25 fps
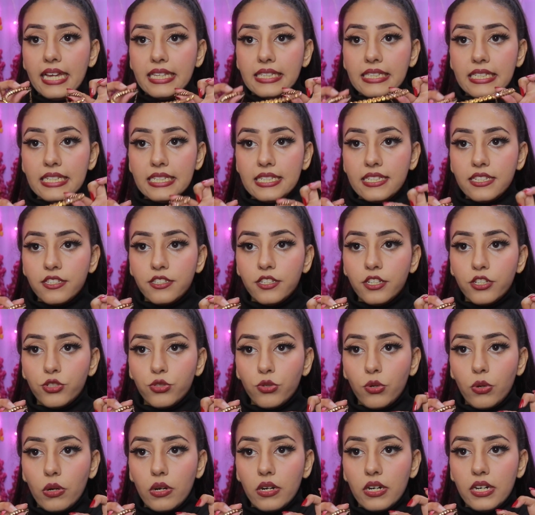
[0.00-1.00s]
एंड दिस इज द
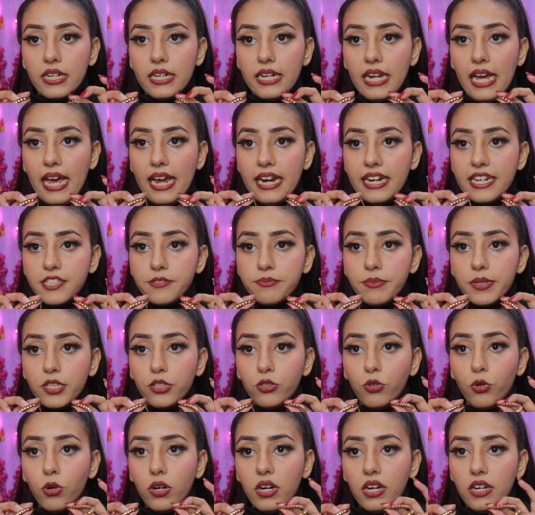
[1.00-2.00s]
चोकर एंड इसमें दो